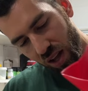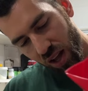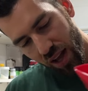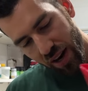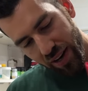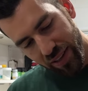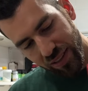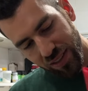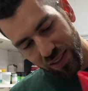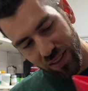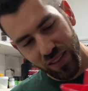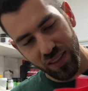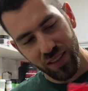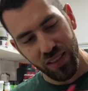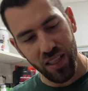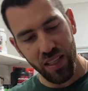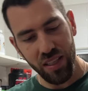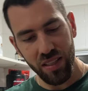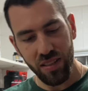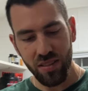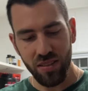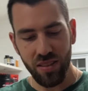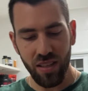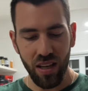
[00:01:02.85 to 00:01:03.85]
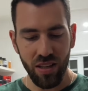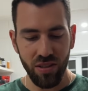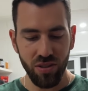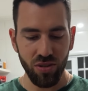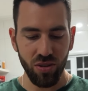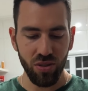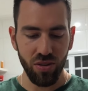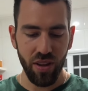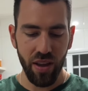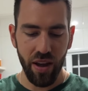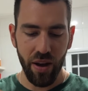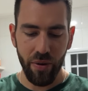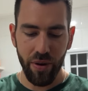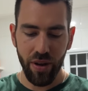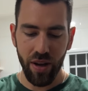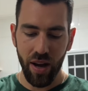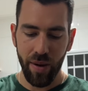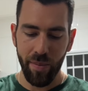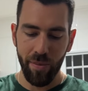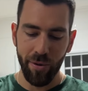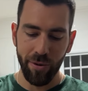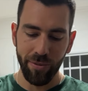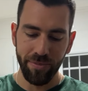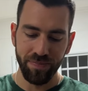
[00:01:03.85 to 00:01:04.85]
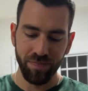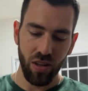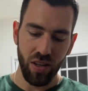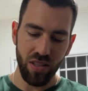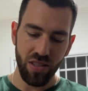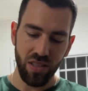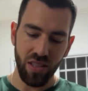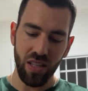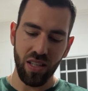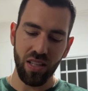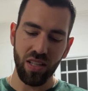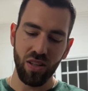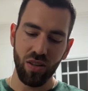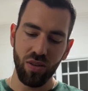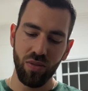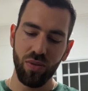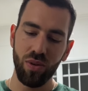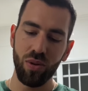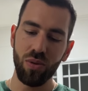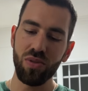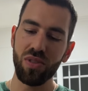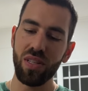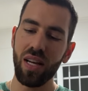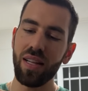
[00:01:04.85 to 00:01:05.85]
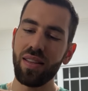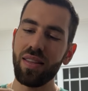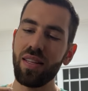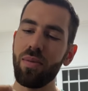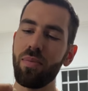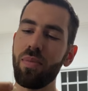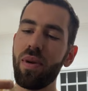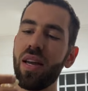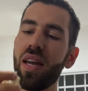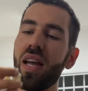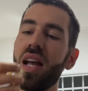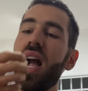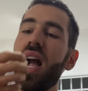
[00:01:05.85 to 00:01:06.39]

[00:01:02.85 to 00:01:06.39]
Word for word: Cara, sensacional, hein, Ramon? Esse aqui eu vou usar também,